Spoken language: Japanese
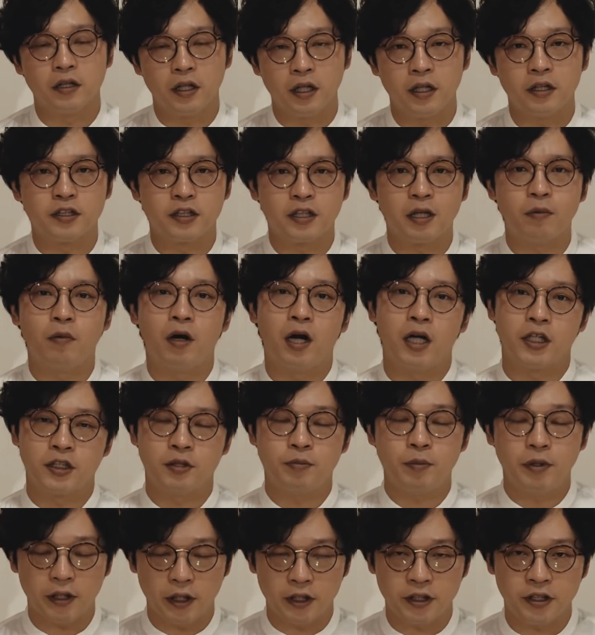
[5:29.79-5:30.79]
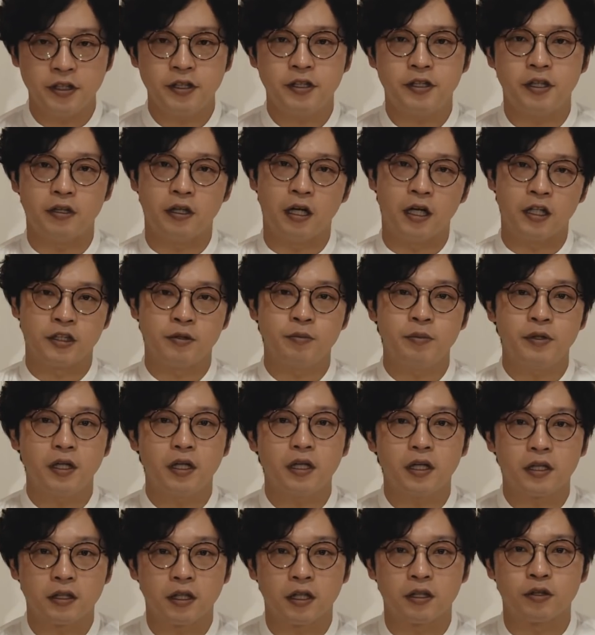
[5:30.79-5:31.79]
で、しかも初めて、人生で初め
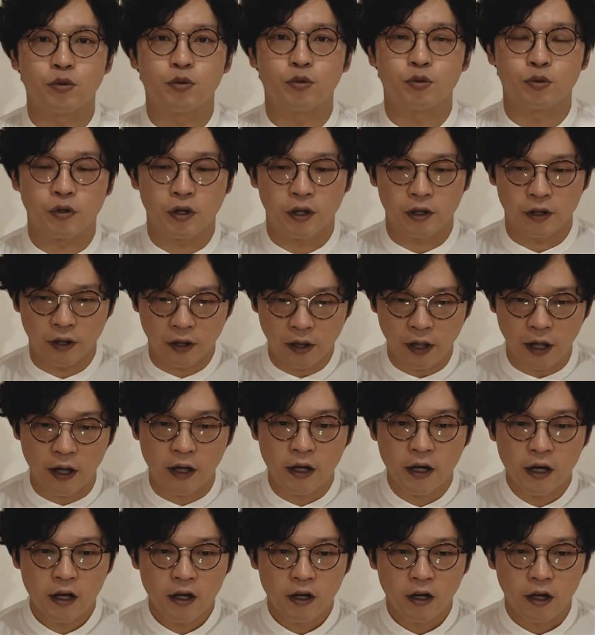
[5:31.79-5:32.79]
てだったということなんでね、